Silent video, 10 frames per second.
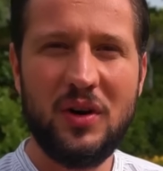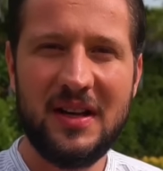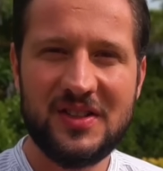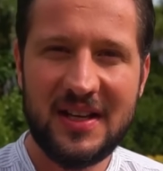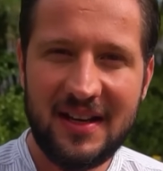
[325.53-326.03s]
Bu
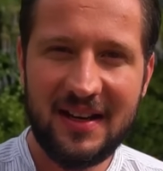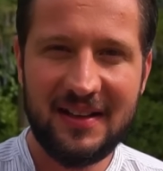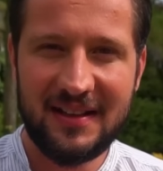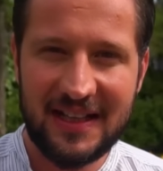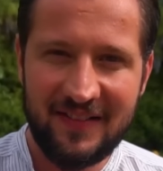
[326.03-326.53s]
araç
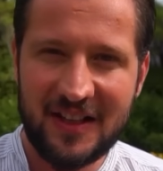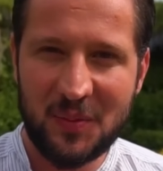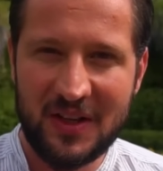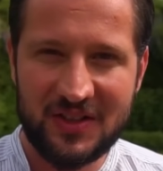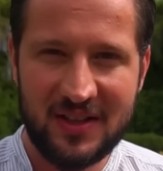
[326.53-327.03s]
genelde
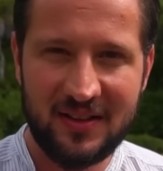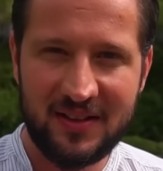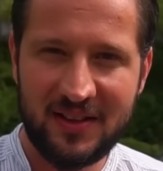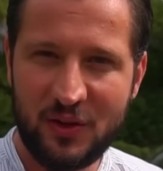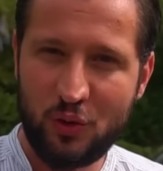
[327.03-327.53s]
devlet
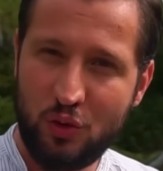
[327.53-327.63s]
başkanlarının,